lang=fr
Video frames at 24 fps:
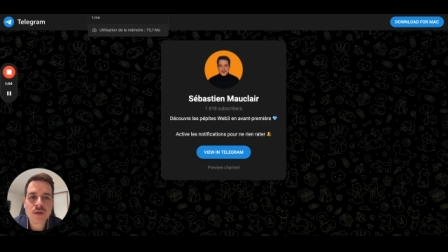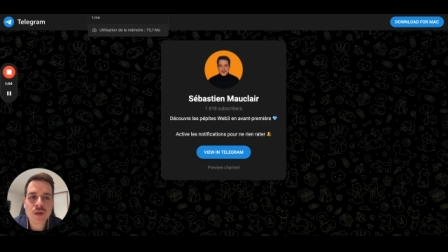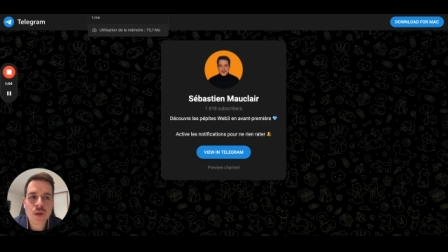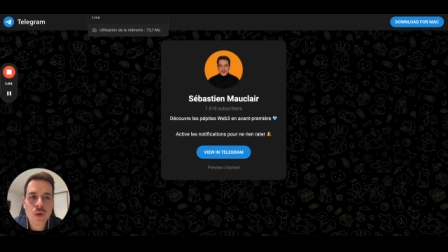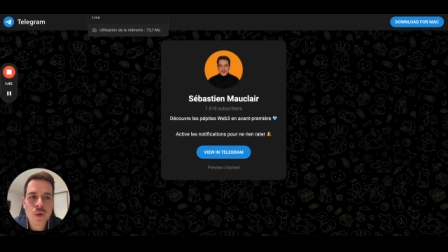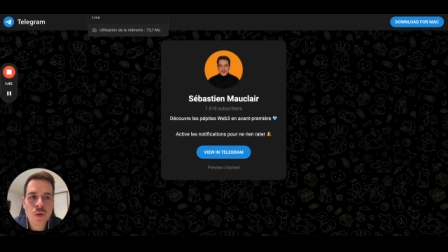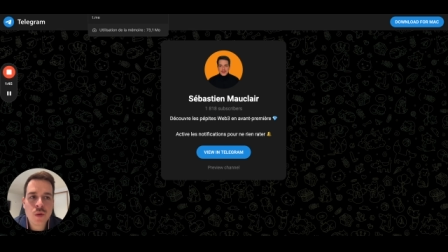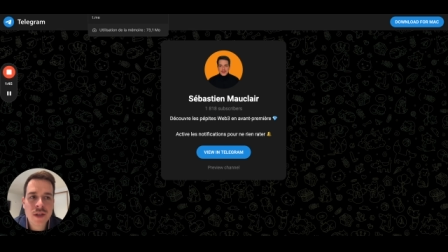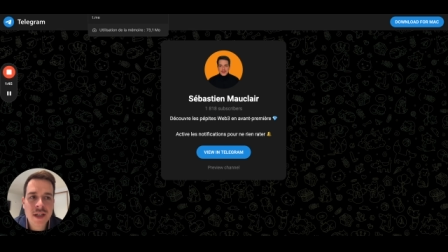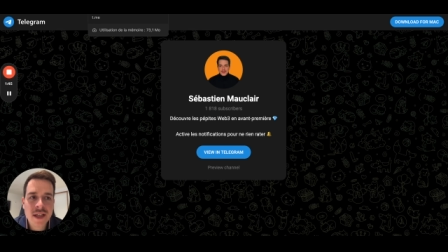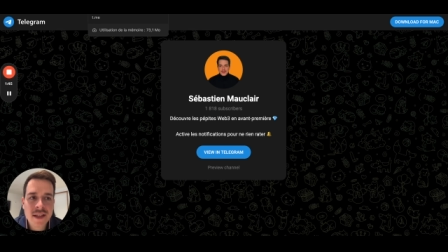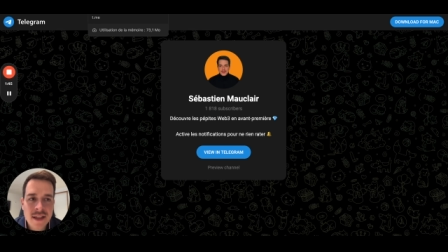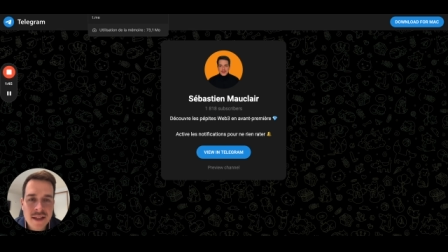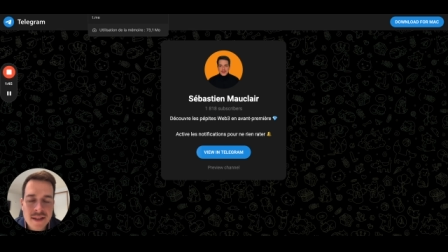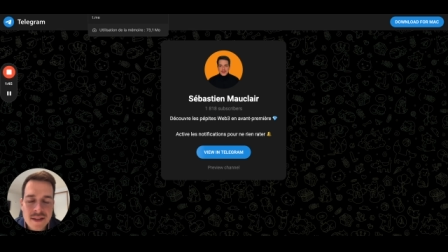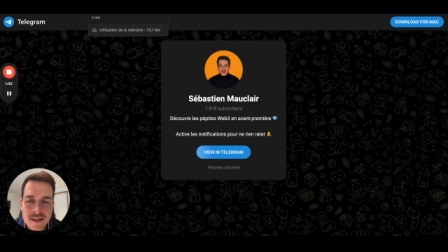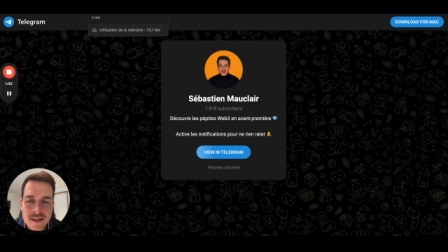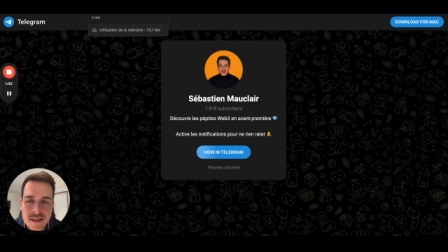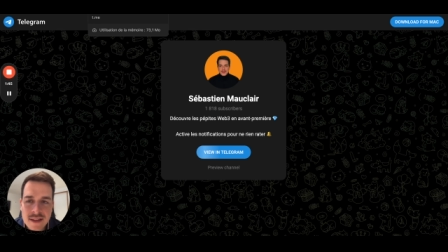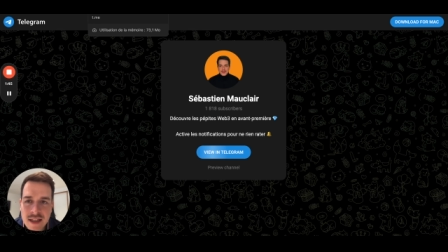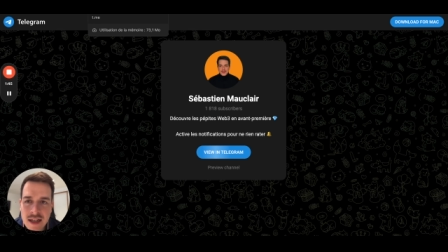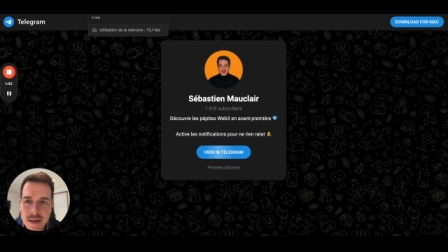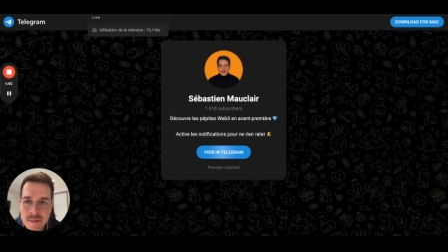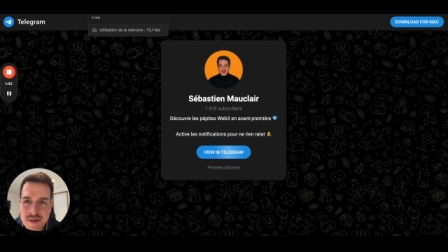le canal
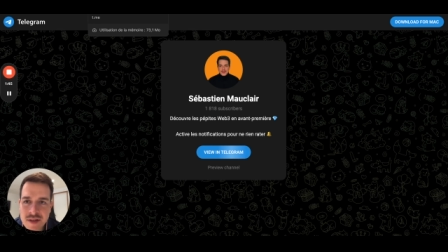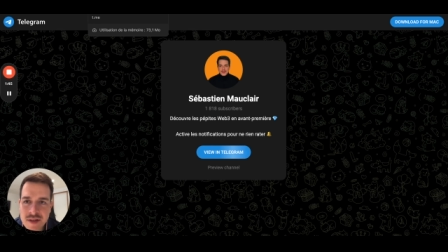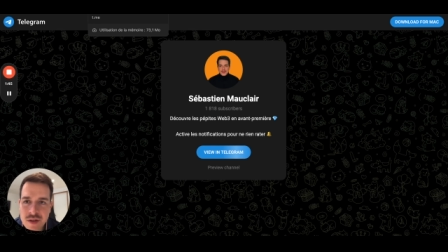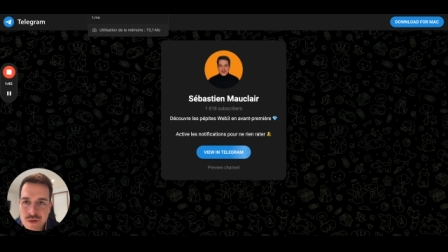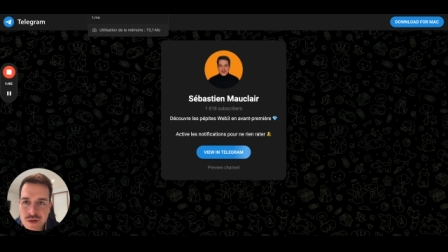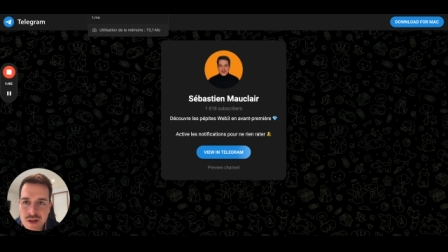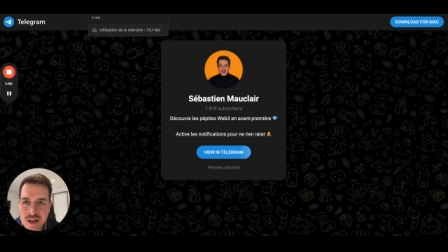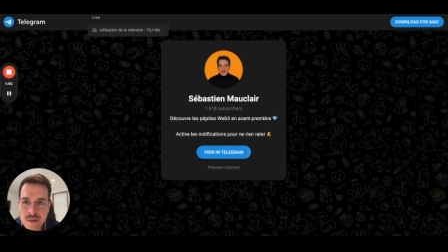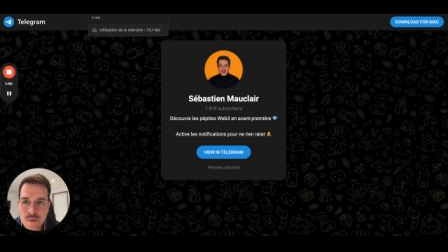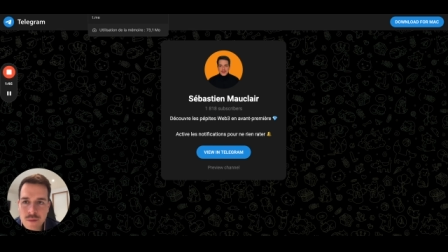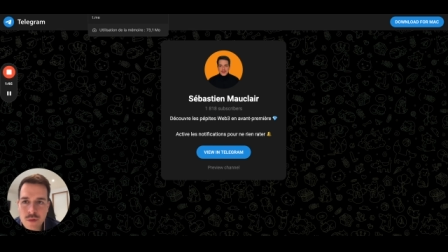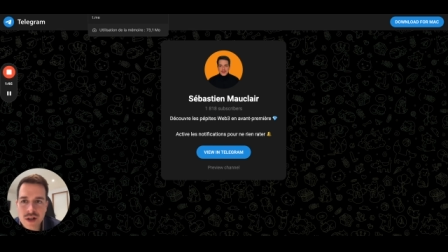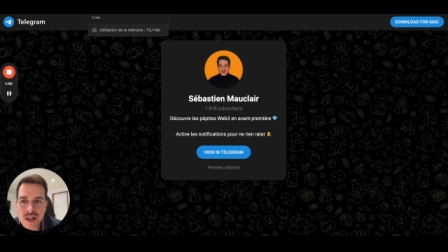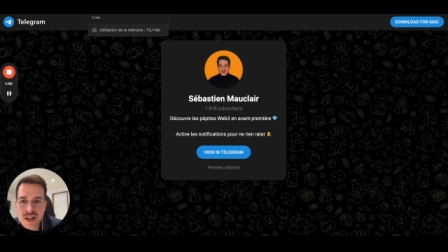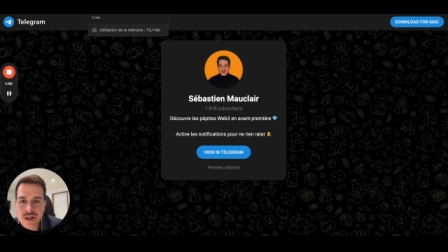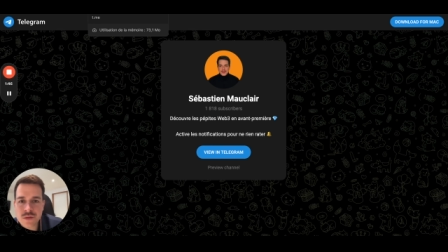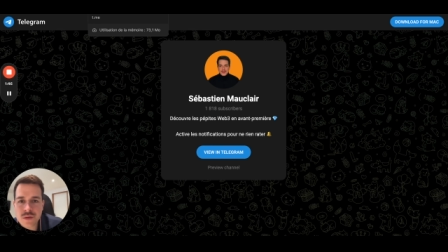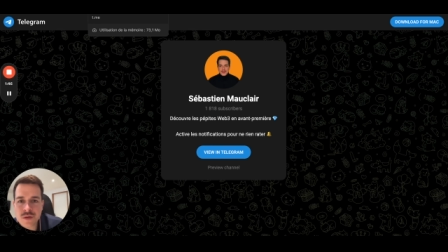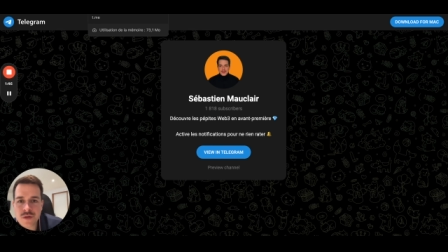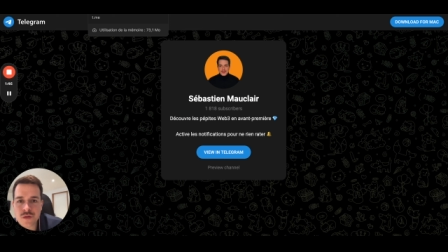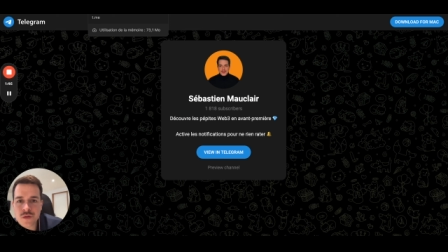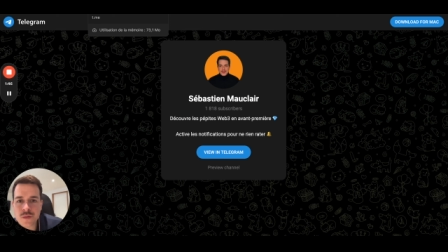Telegram, c'est totalement gratuit.